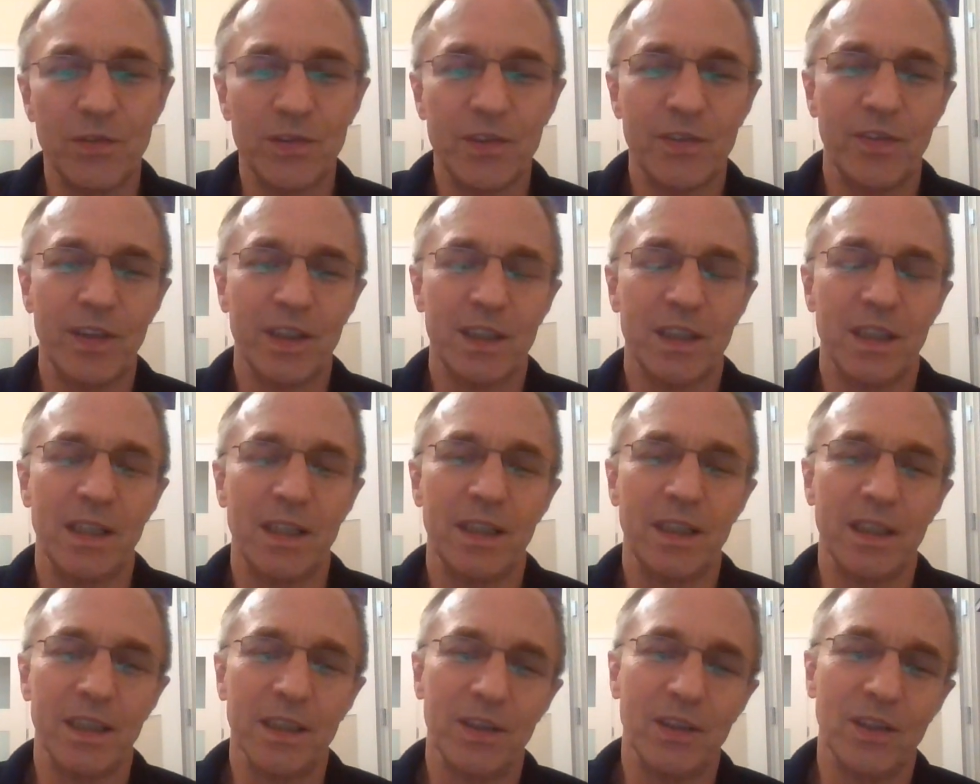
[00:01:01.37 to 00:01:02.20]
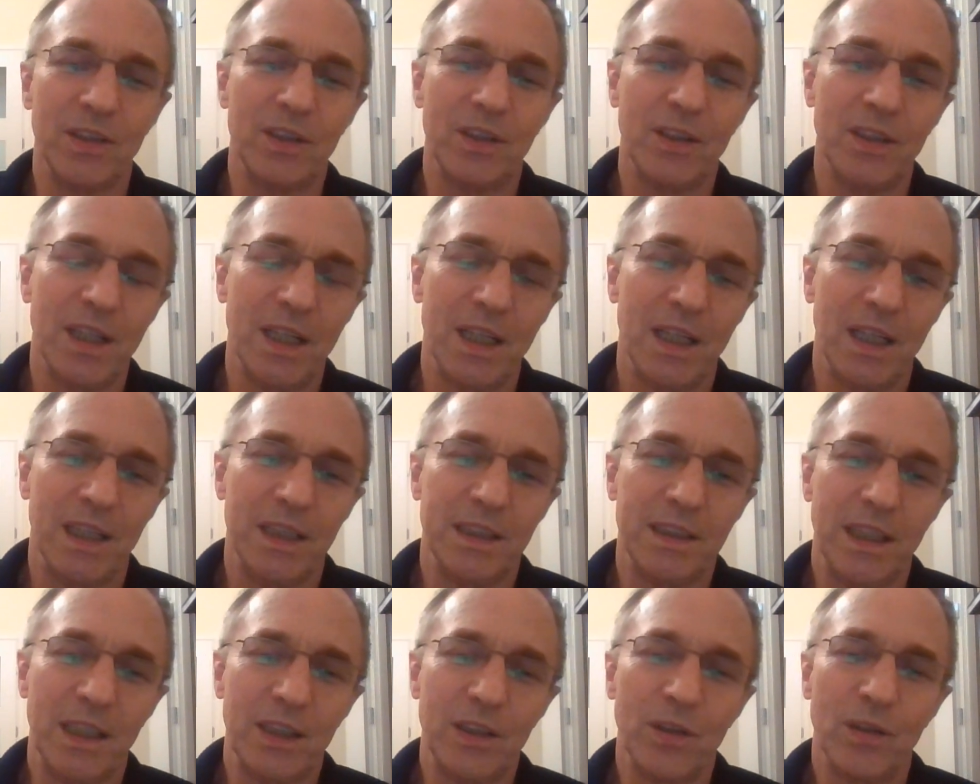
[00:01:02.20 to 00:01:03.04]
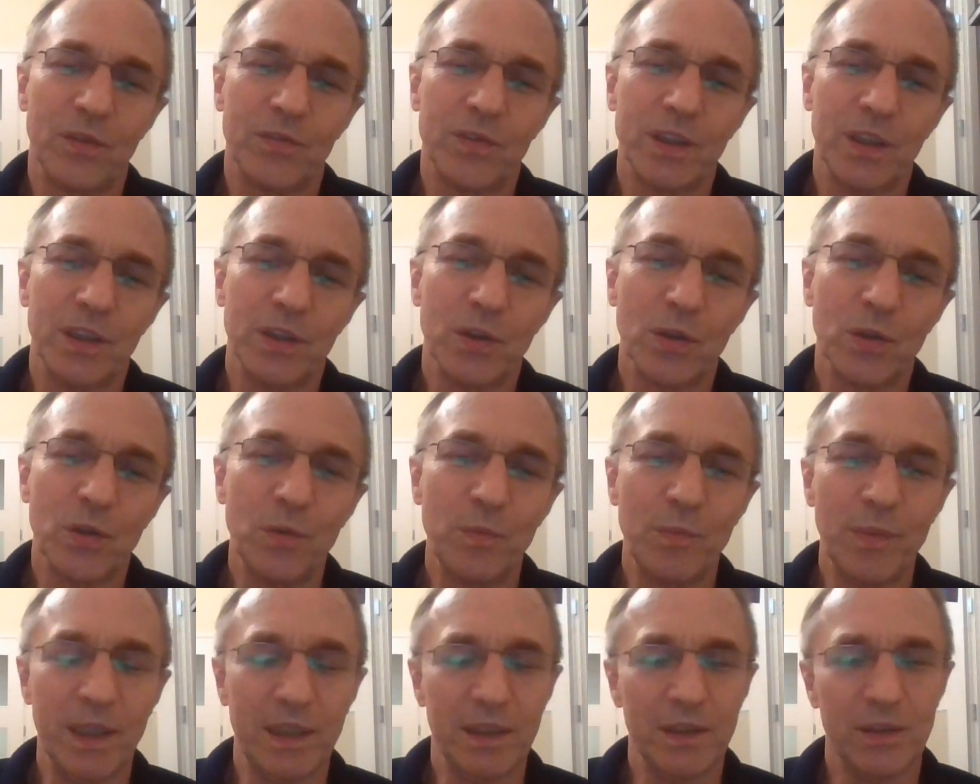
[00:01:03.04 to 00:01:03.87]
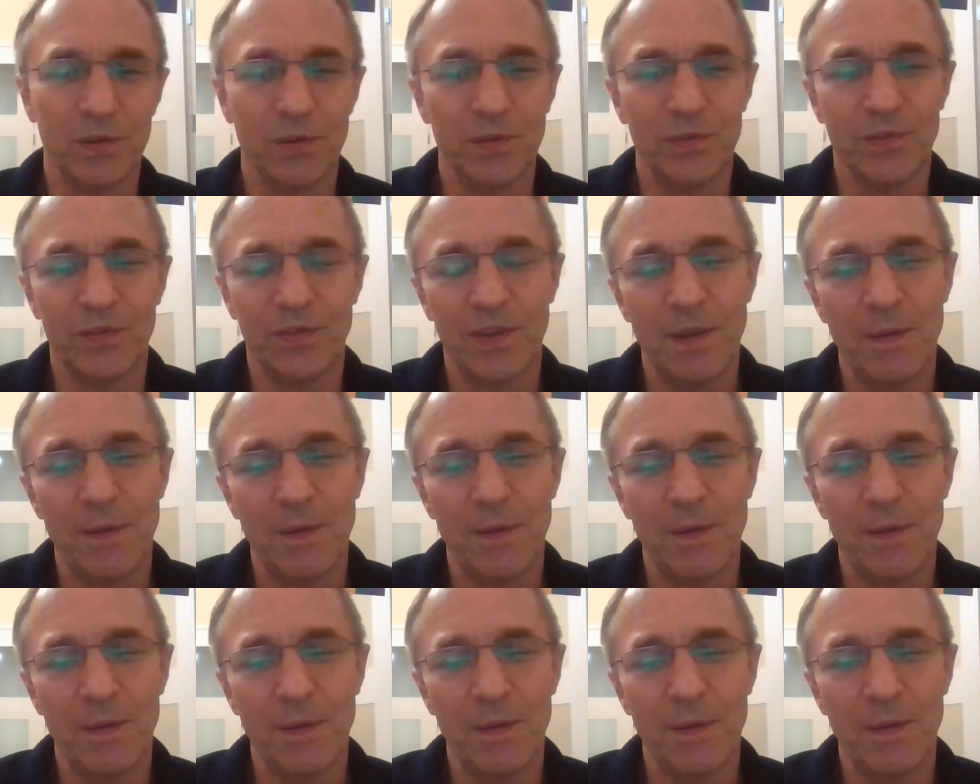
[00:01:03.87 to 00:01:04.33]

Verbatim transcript: w świetle jego najnowszych dokumentów?